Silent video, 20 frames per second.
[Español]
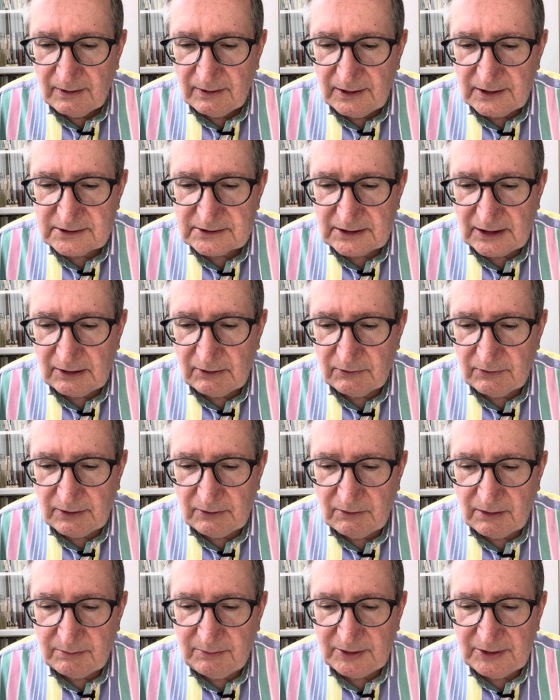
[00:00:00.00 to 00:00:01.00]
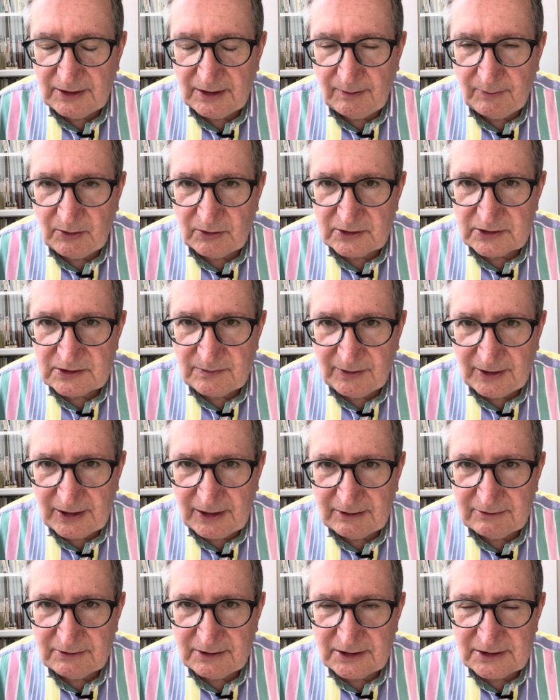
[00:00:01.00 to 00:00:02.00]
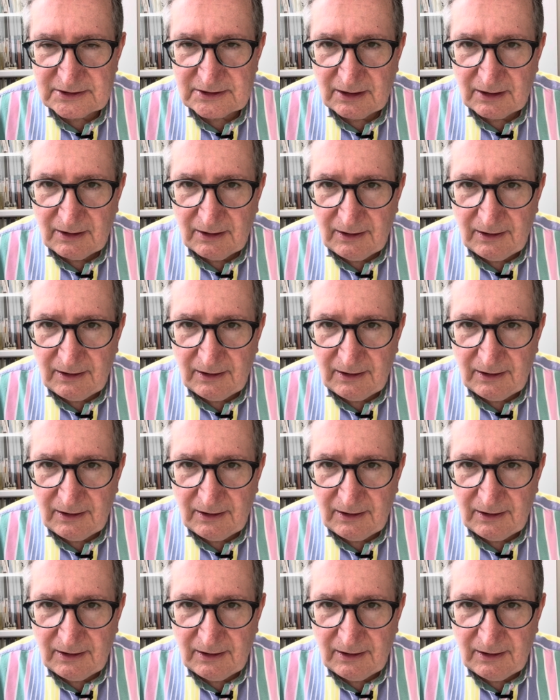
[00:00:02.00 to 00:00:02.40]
está lo de no admitir a menores inmigrantes,